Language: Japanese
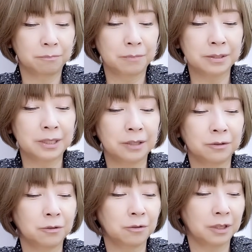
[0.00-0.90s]
松江
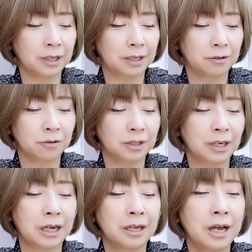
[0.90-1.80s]
くんの時に。そした
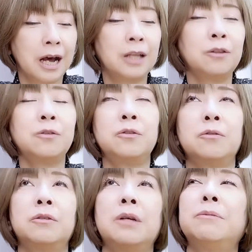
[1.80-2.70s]
ら、案の
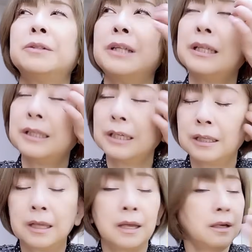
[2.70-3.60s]
定眠くなって
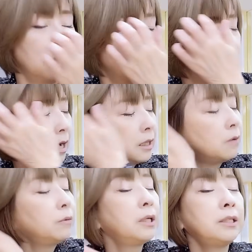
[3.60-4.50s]
きて、あ、
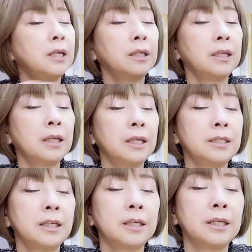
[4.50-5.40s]
でも寝ちゃいけない、寝
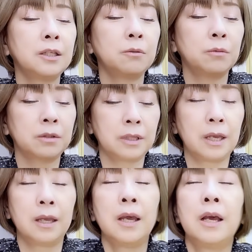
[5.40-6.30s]
ちゃいけないと思っ
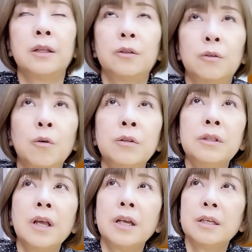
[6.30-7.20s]
て、ど
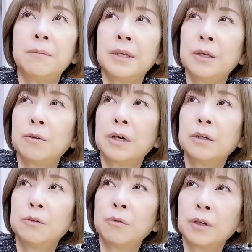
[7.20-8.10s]
んないびきをか
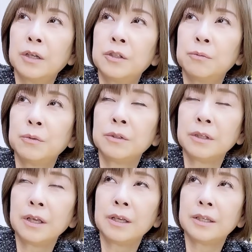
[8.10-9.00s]
くのか自
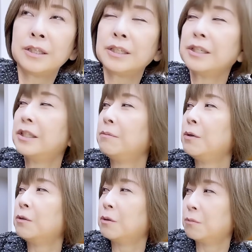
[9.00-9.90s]
分で意識してみ
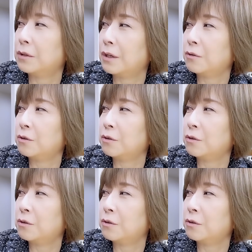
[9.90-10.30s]
ようと思ったの。